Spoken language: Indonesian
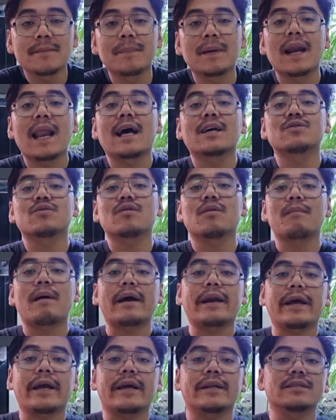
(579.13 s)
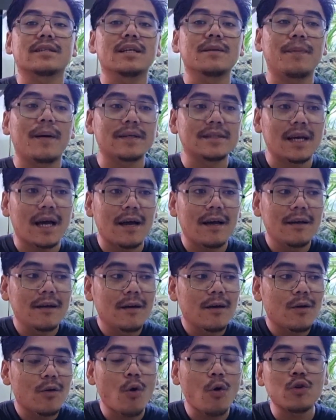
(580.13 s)
berlangsung kemarin. Jadi banyak
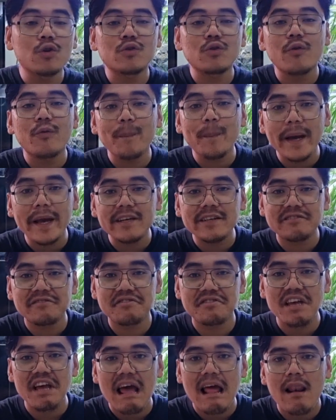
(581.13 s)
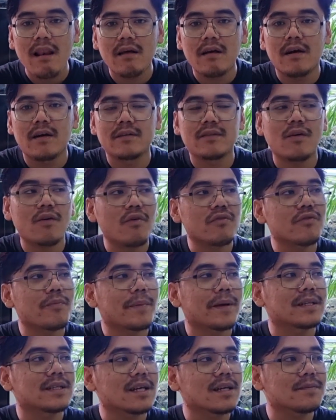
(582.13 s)
kontroversial ya atau
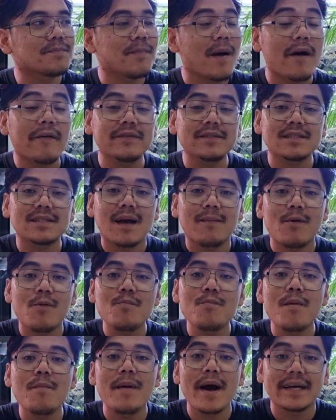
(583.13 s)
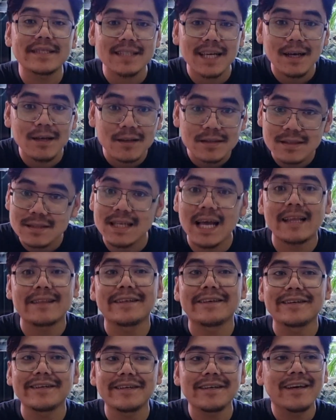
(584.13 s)
kontroversial Bang Wis tidak mau membahasnya
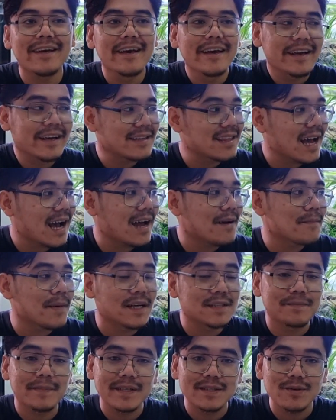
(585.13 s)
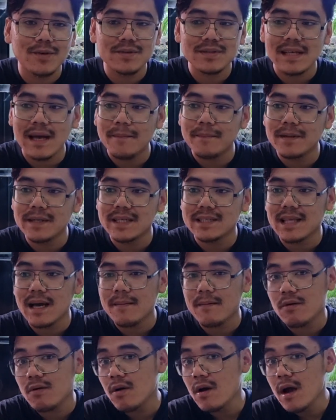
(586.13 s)
saat ini kita akan bahas besok sambil
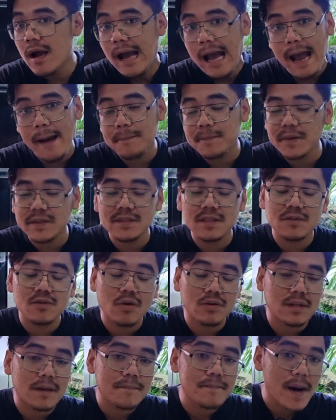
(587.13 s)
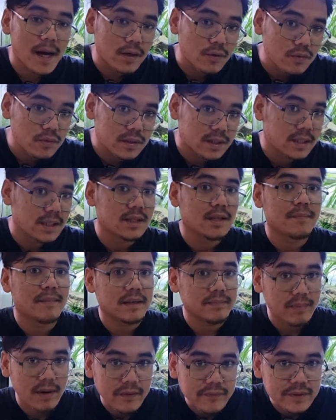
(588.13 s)
kita mau update stok terbaru di
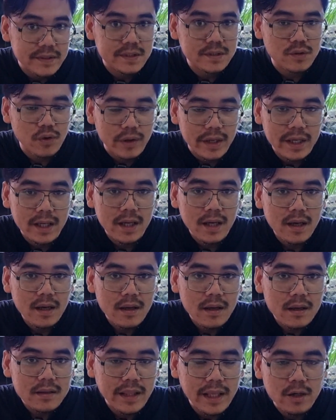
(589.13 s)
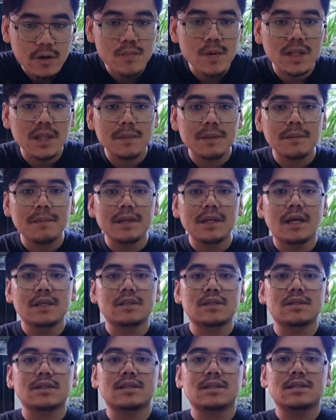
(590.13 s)
tempat Bang Wis oke thank you buat teman-teman
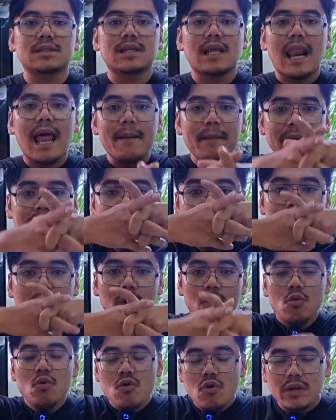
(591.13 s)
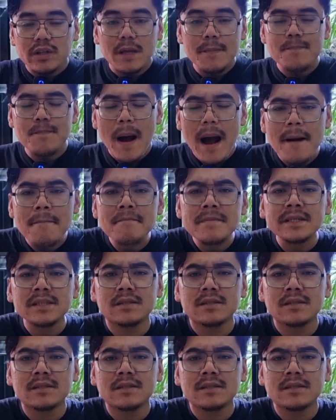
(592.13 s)
yang selama ini menunggu konten Bang